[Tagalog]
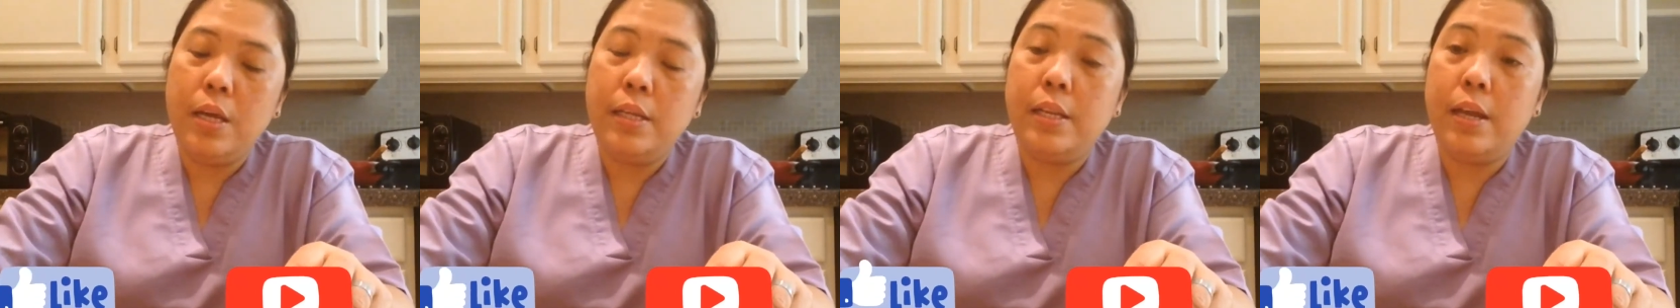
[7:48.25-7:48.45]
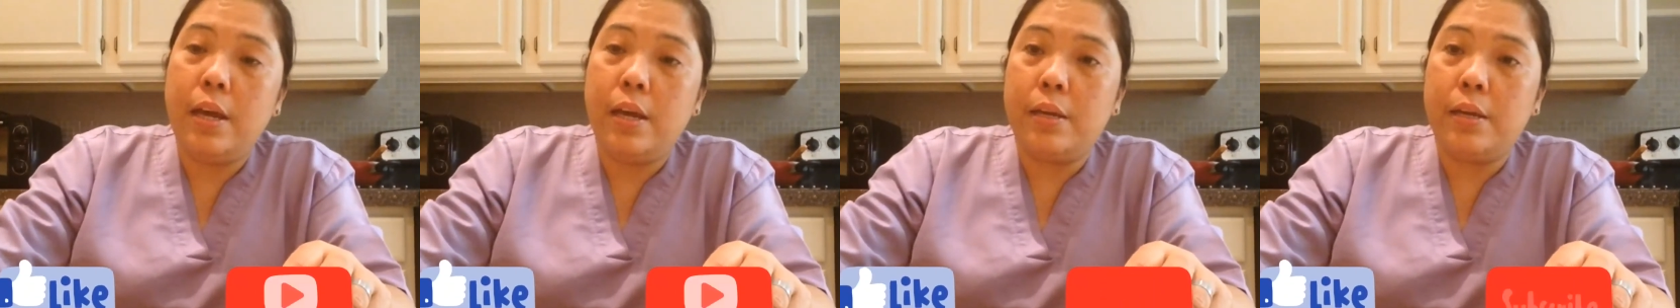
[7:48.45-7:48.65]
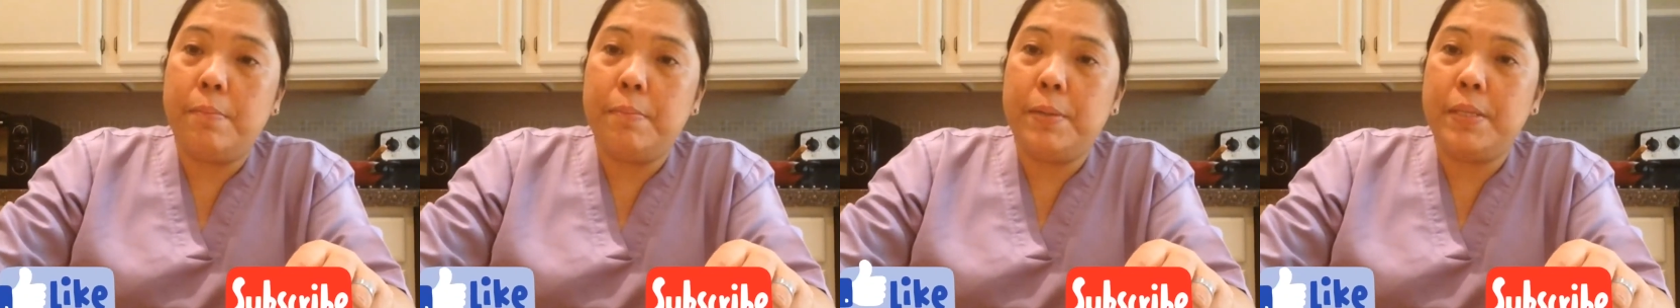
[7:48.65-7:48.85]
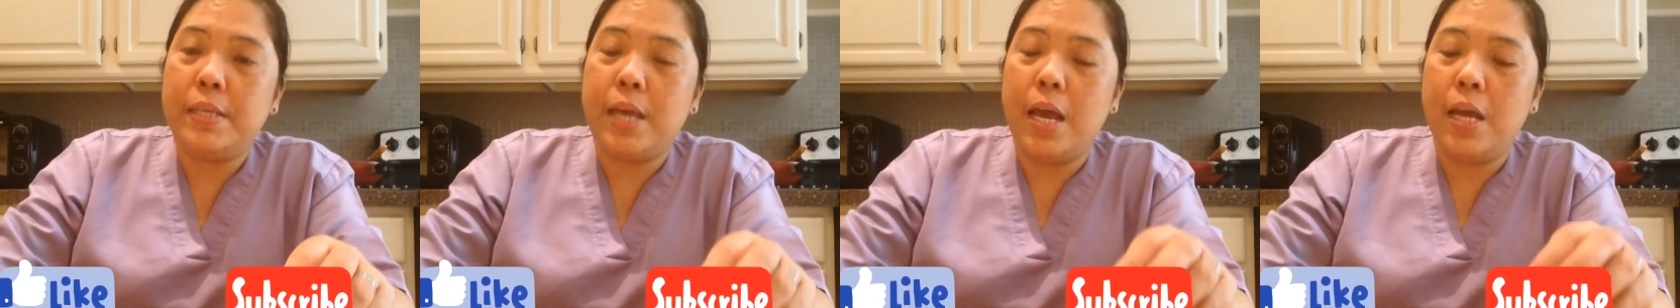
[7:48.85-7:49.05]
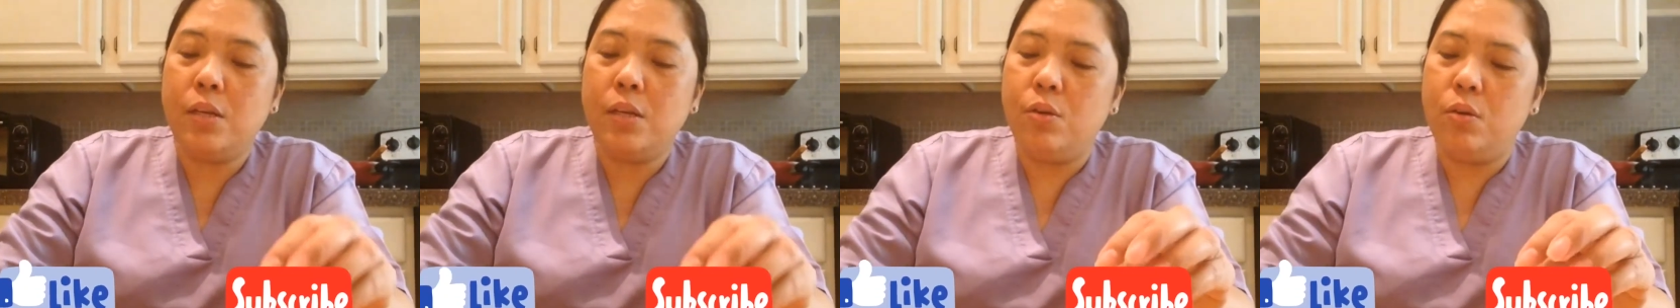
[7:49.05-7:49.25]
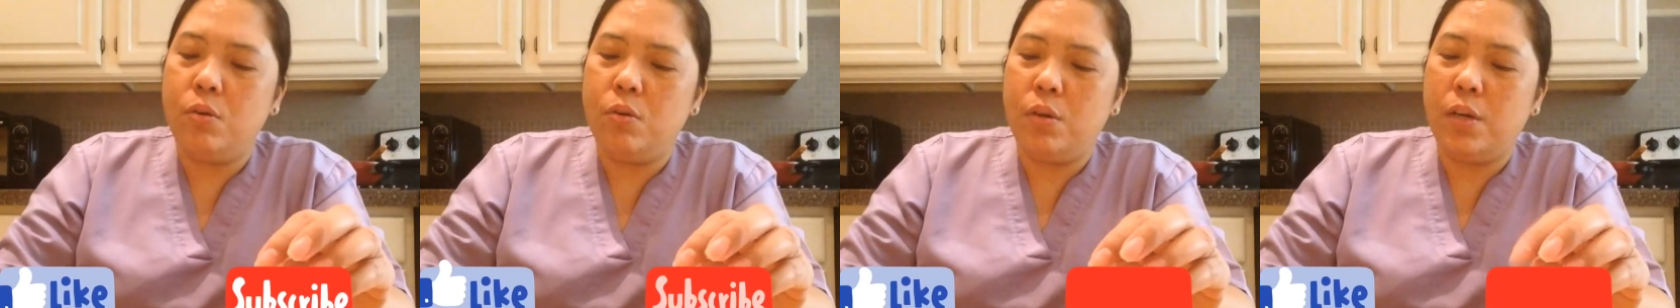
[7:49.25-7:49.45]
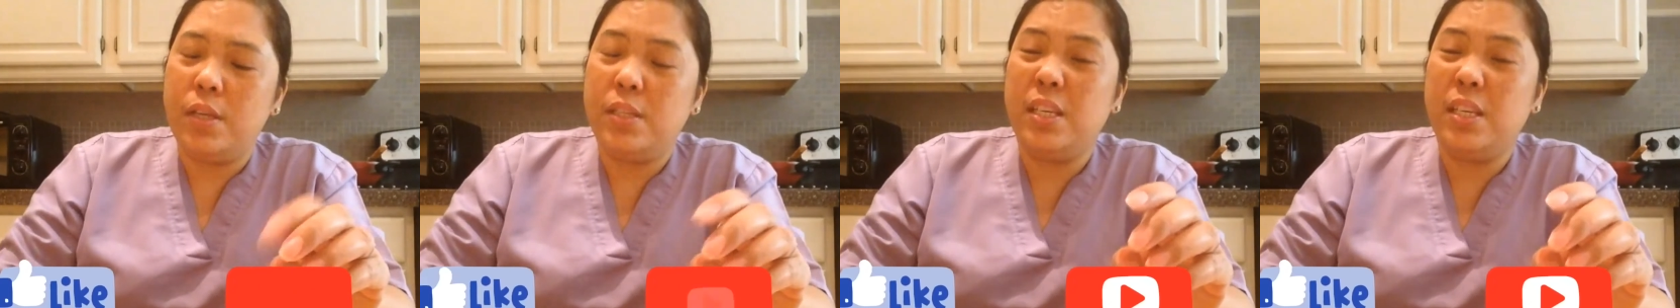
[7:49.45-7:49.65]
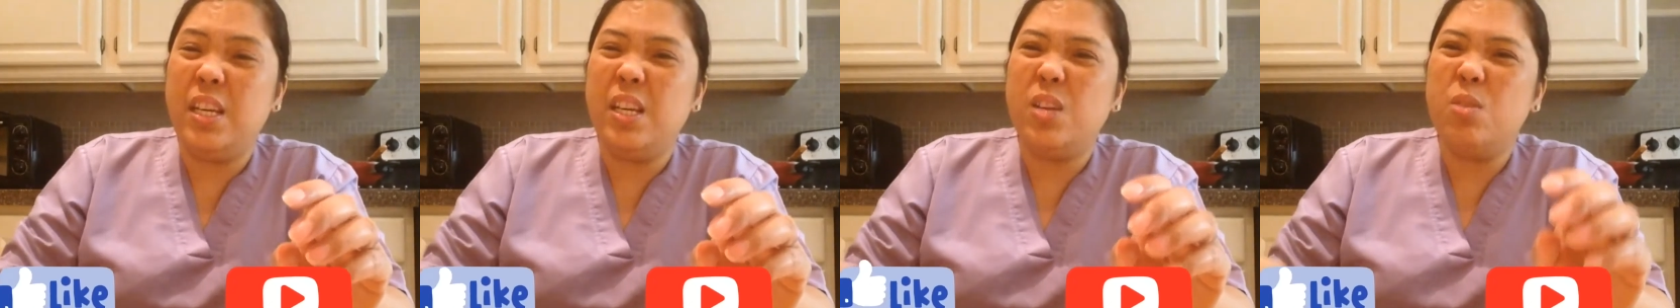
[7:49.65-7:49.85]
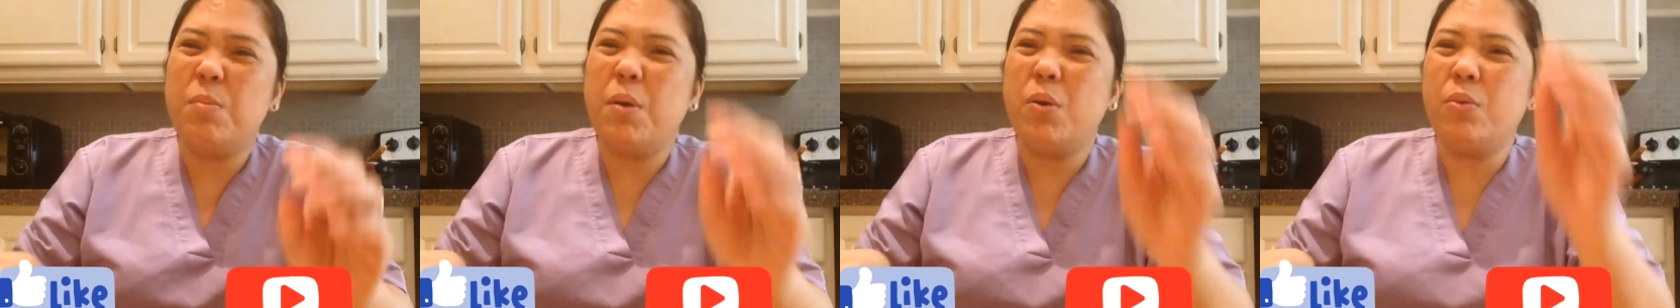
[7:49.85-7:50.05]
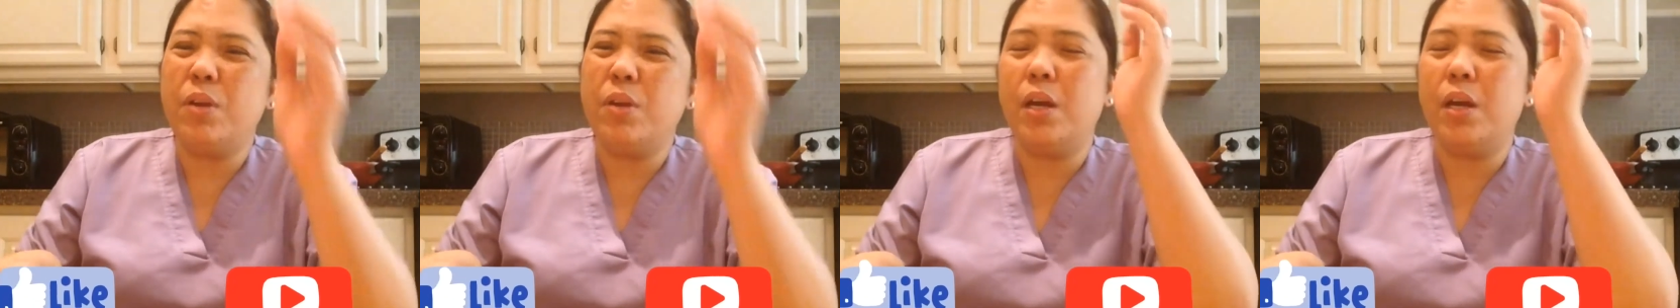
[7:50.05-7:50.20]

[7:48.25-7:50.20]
na rin pasado kasi hindi inom ako